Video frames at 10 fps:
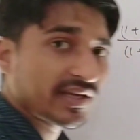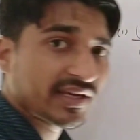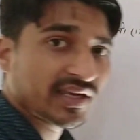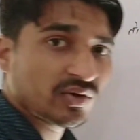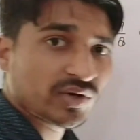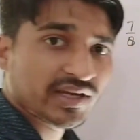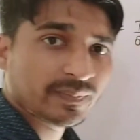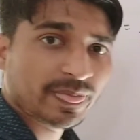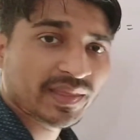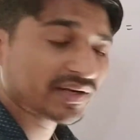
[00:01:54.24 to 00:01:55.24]
एक ही हो
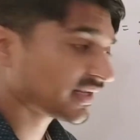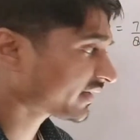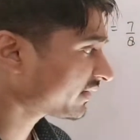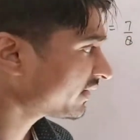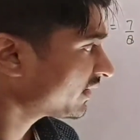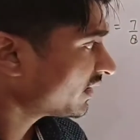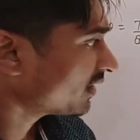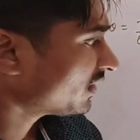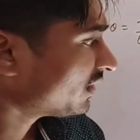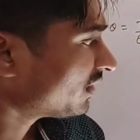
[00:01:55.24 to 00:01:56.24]
गया ठीक
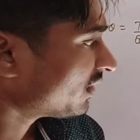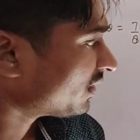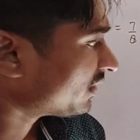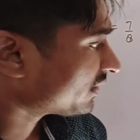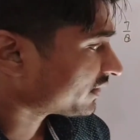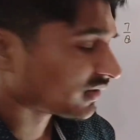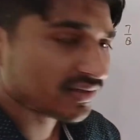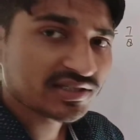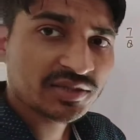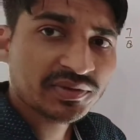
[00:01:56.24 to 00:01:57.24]

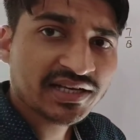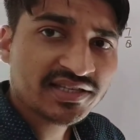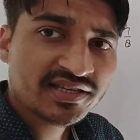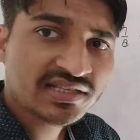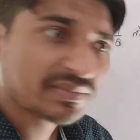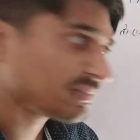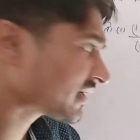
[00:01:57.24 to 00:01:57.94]
इसी प्रकार से इसका भी हम